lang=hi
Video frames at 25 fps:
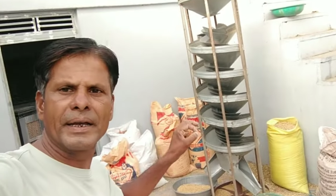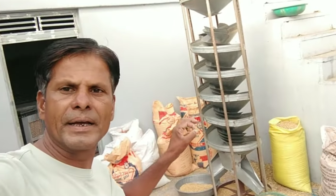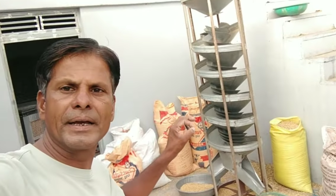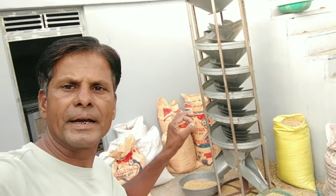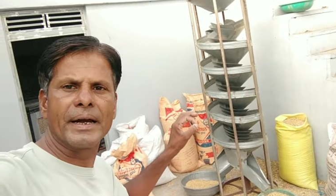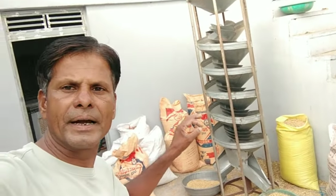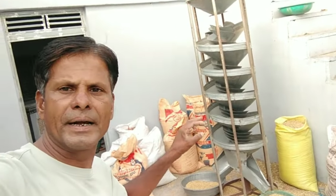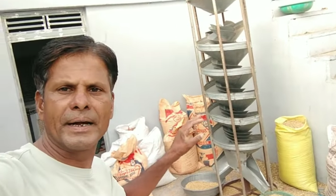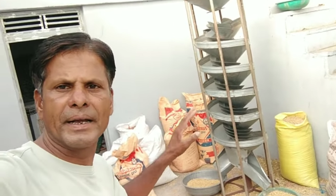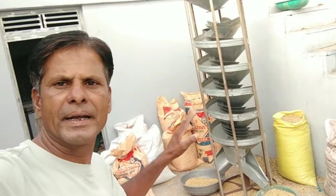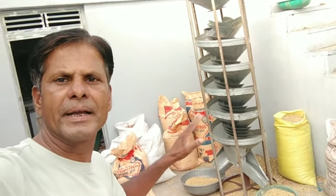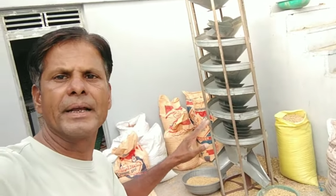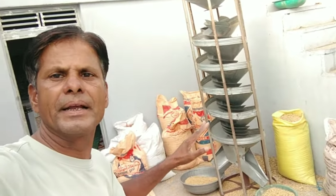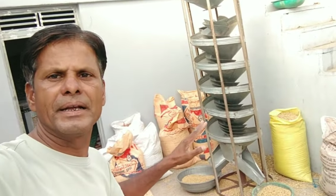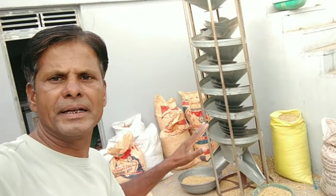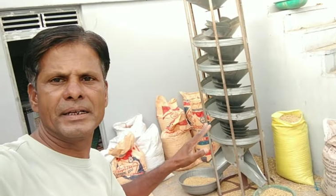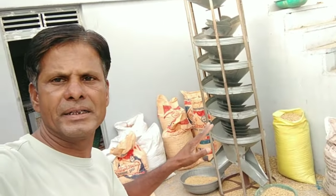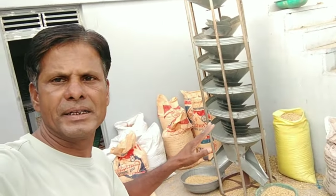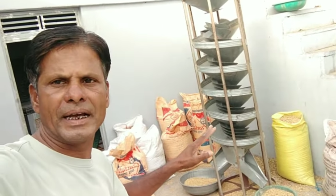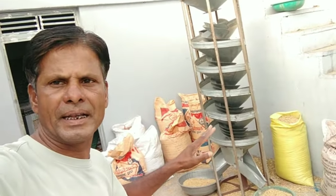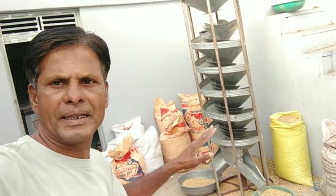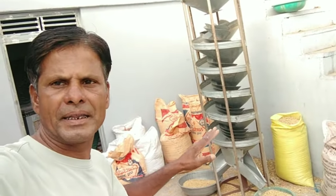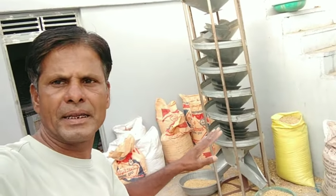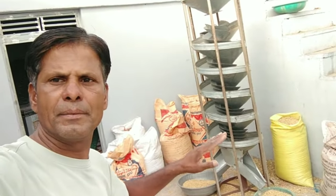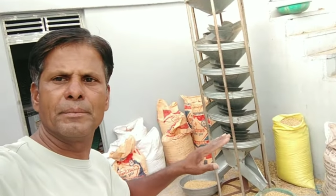की ग्रेडिंग की
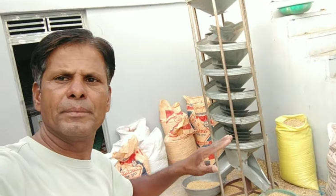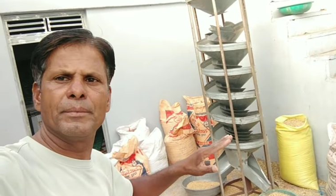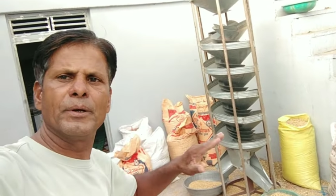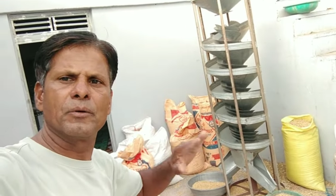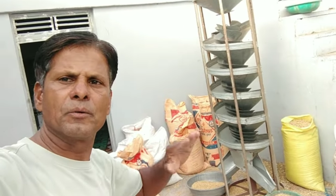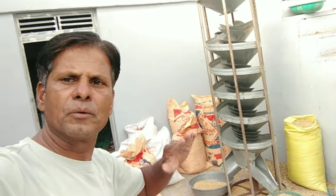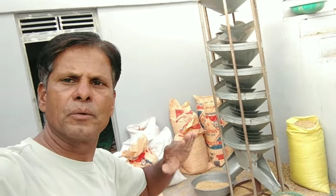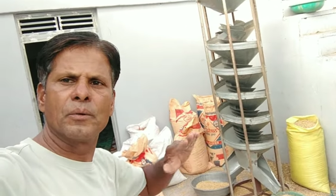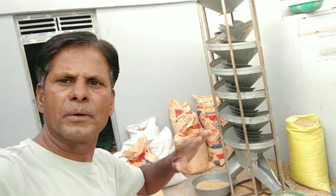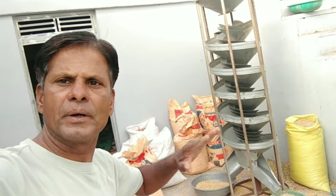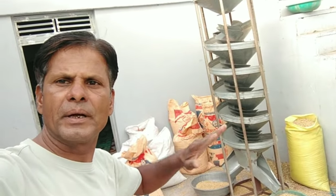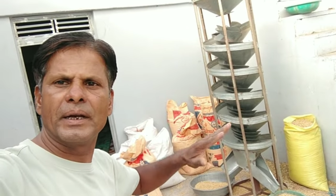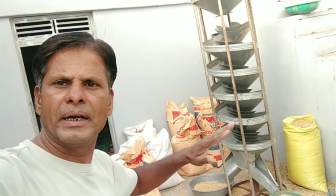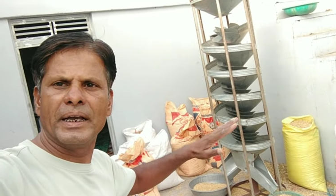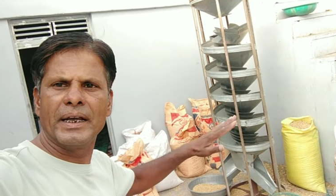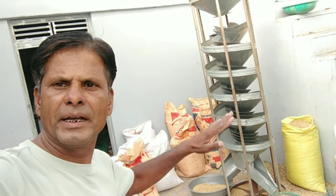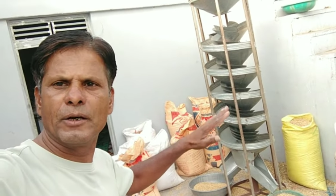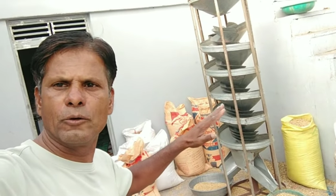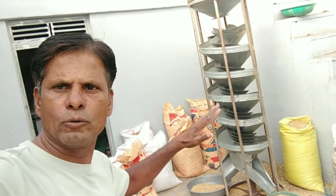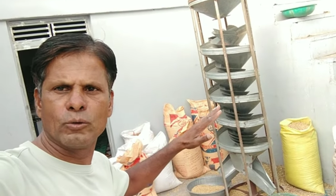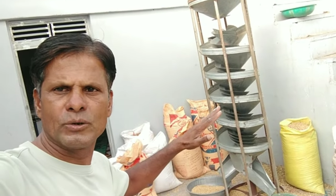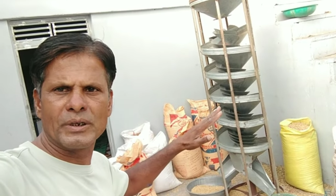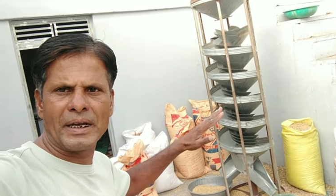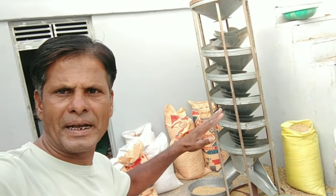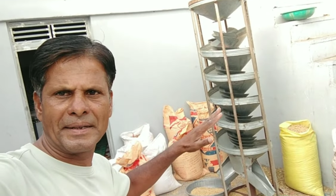जाती है बिल्कुल क्लीन
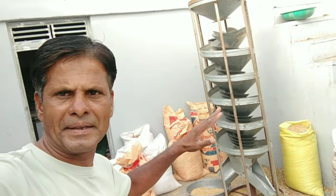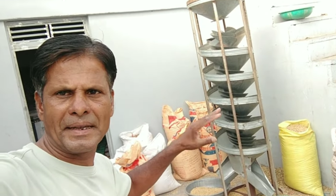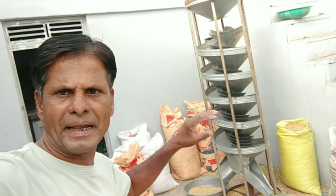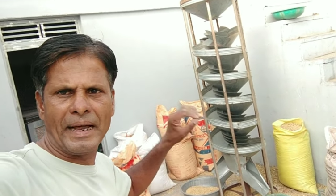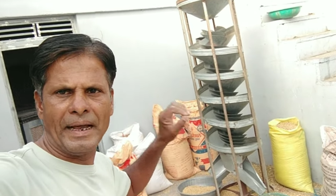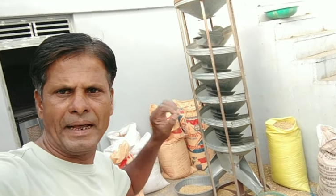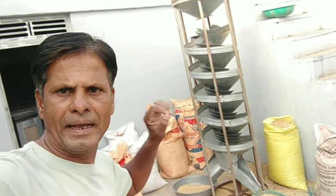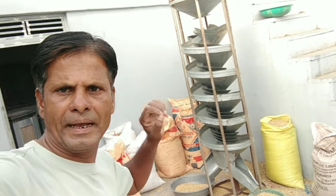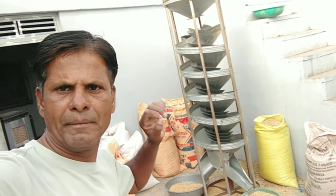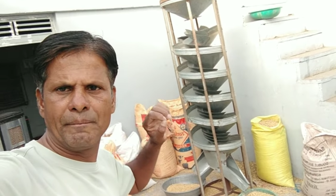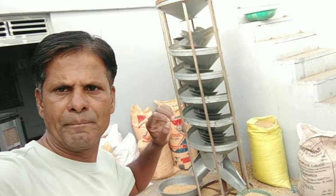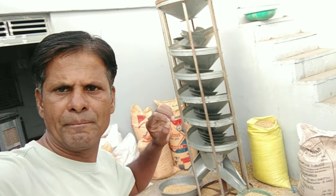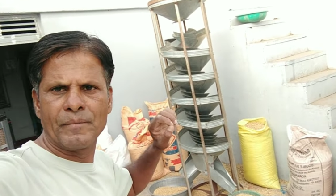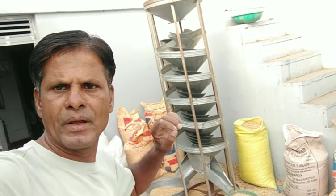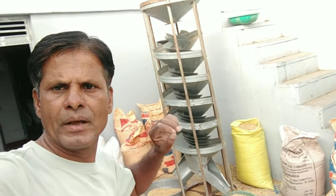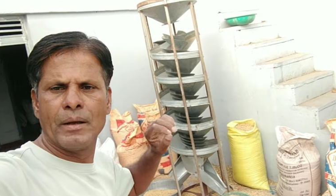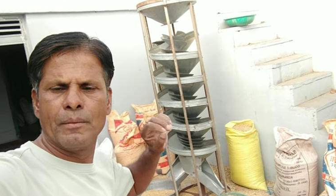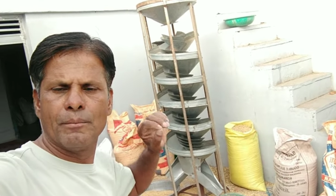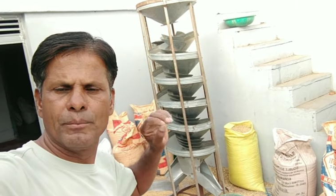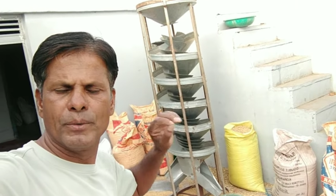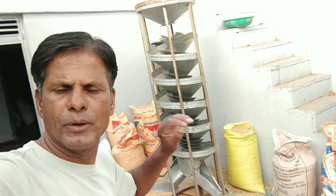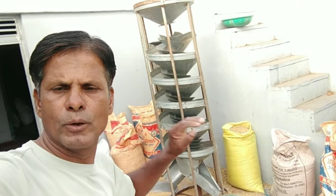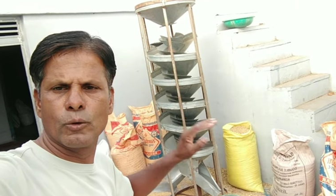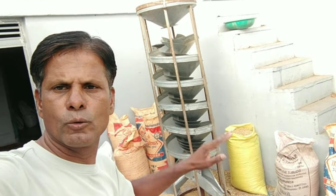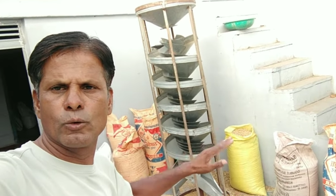हो जाता है
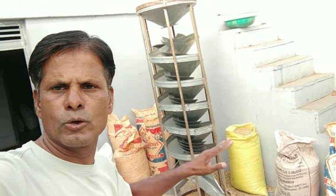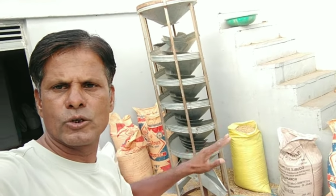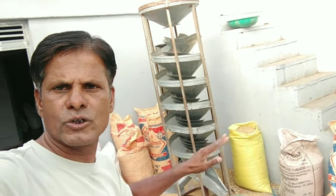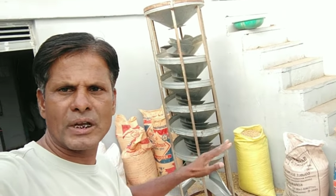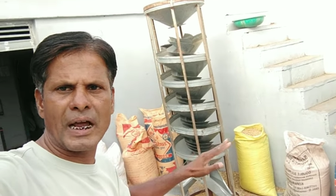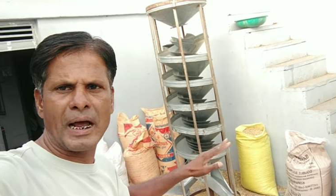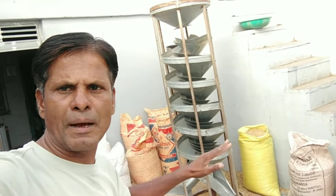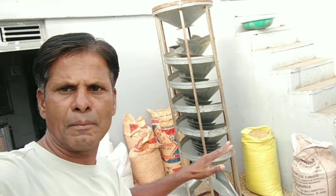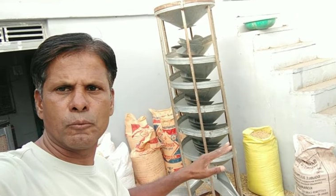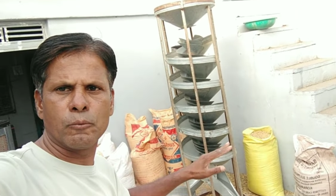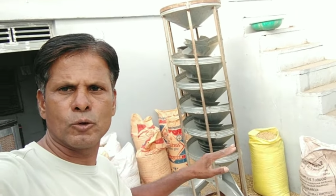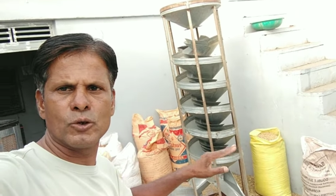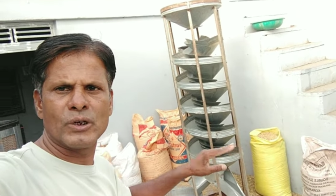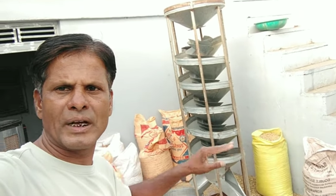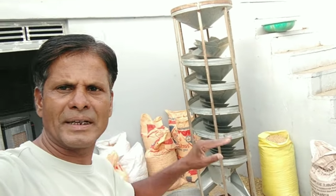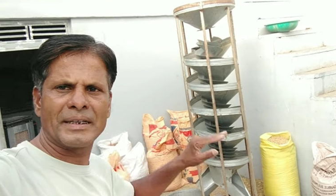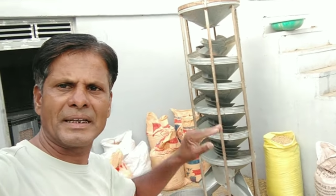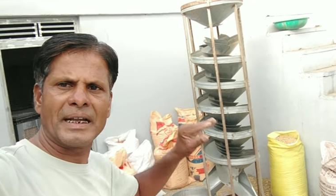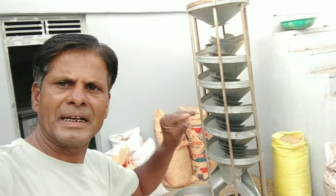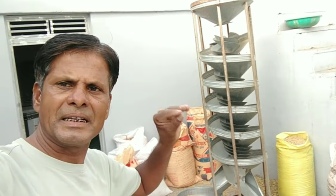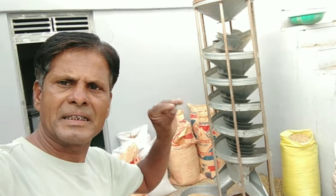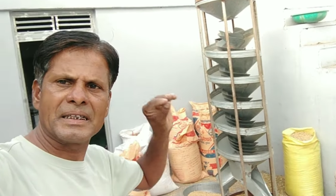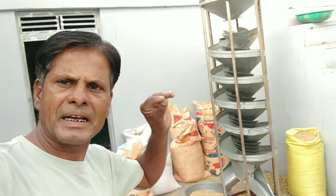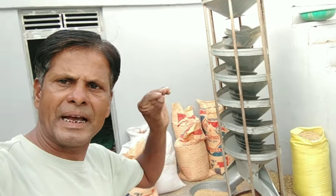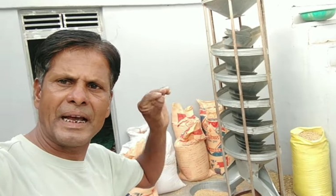बिल्कुल साफ हो जाता
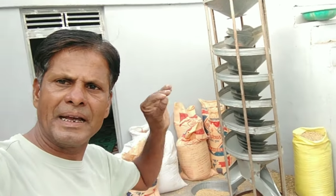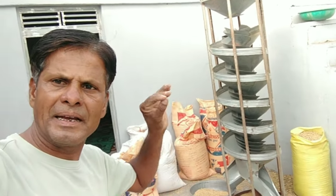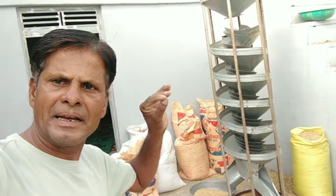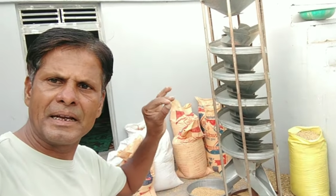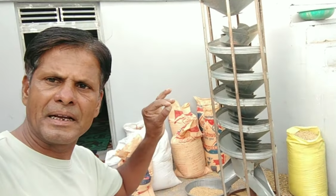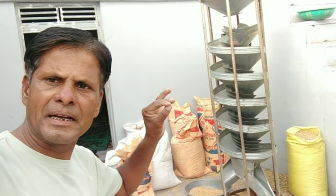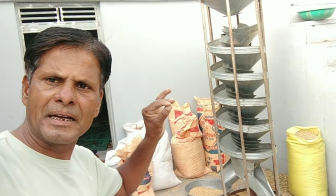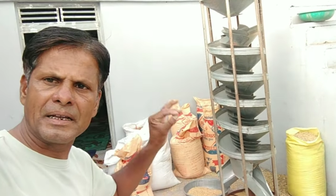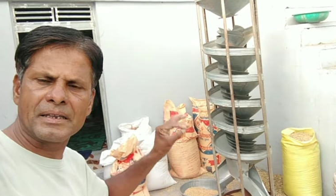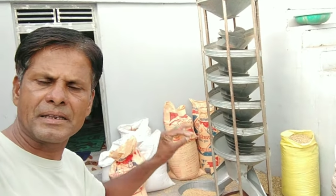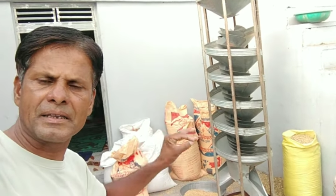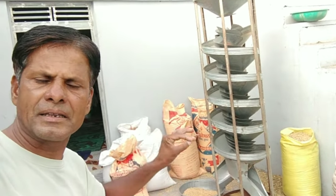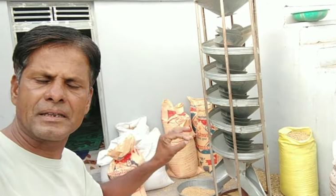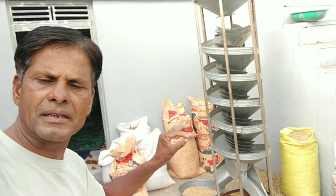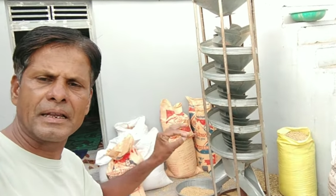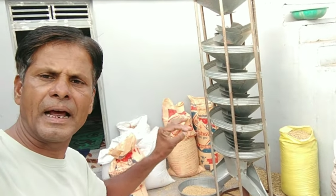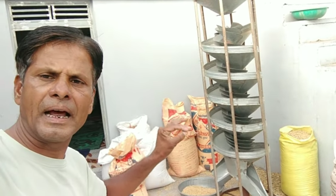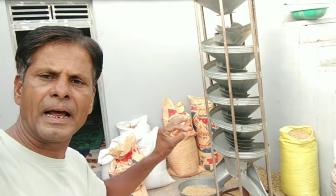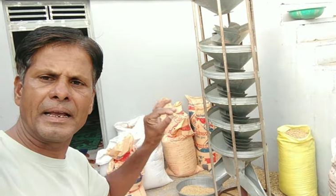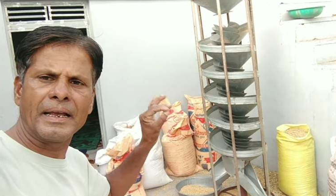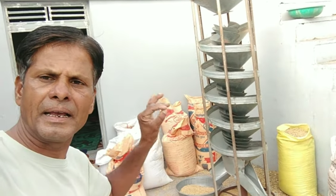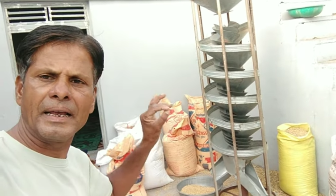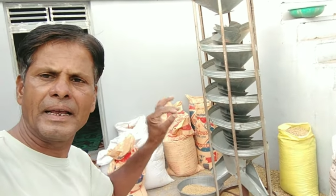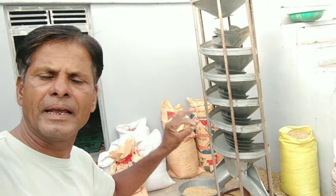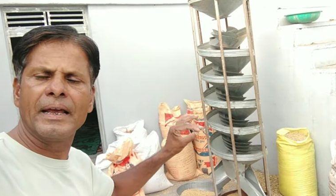है चाहे कितना
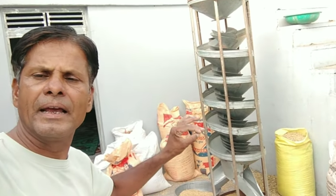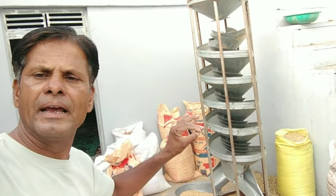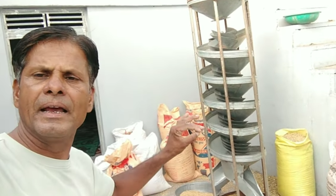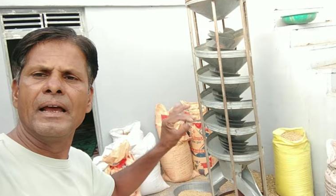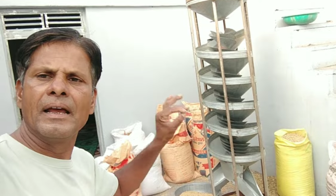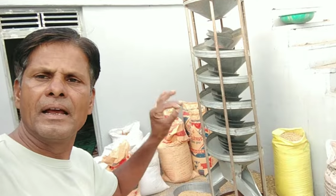ही